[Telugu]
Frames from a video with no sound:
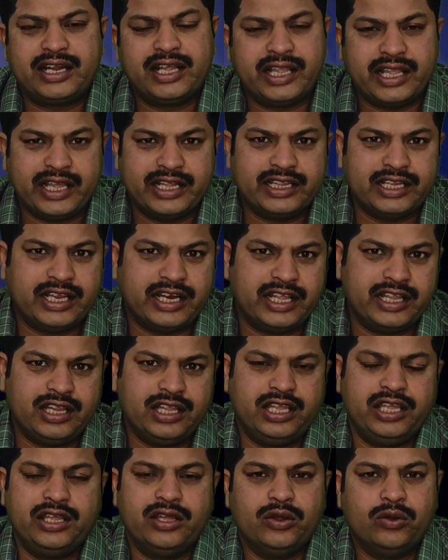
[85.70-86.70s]
అంటే
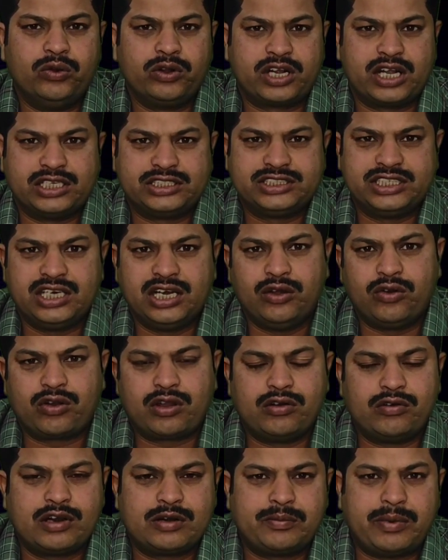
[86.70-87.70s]
అనేది ఒక చిన్న
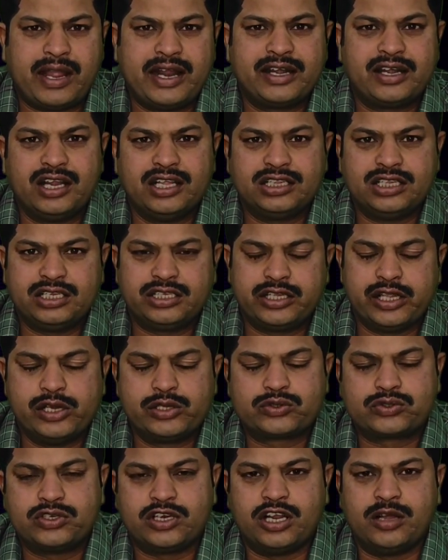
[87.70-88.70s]
ఒక వన్ పాయింట్ అయితే
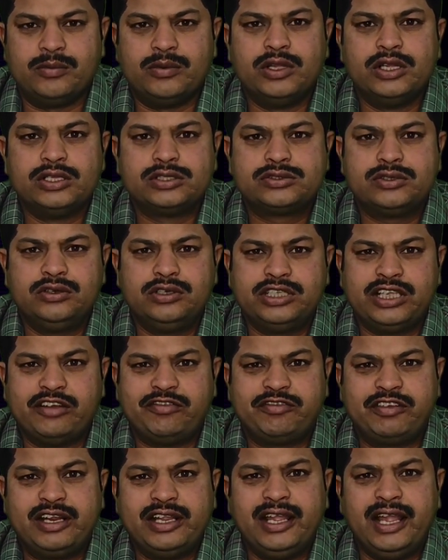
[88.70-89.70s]
తెలుసుకుందాం సో
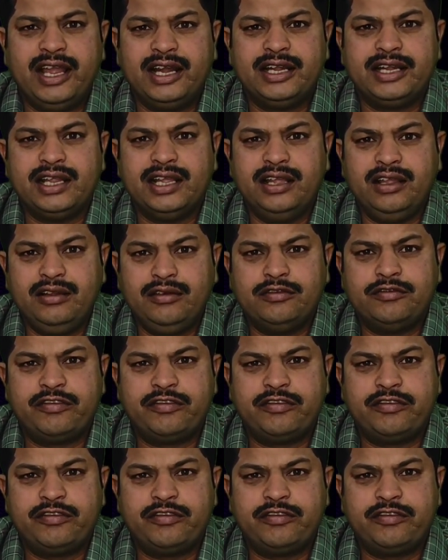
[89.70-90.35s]
ఎఫ్టీఏ అంటే